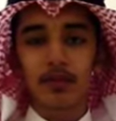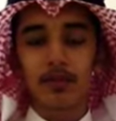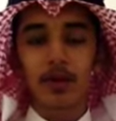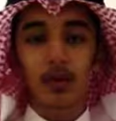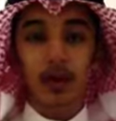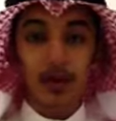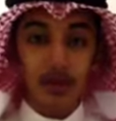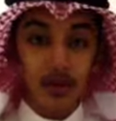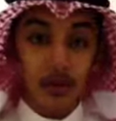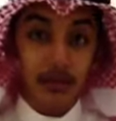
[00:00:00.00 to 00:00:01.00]
ما هو
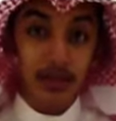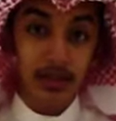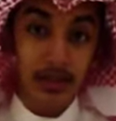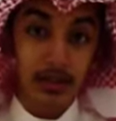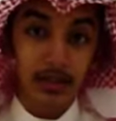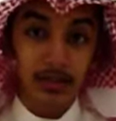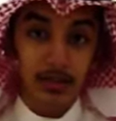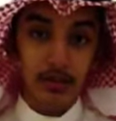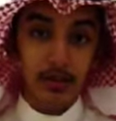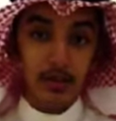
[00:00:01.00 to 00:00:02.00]
أضرار التدخين
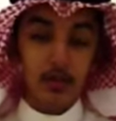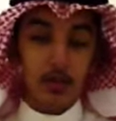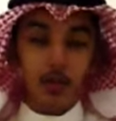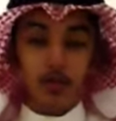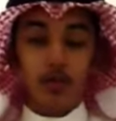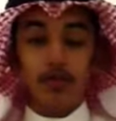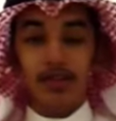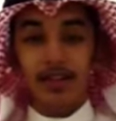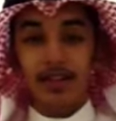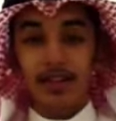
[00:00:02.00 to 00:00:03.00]

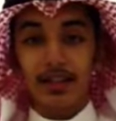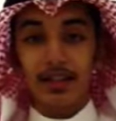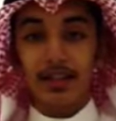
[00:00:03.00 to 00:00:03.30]
وما هي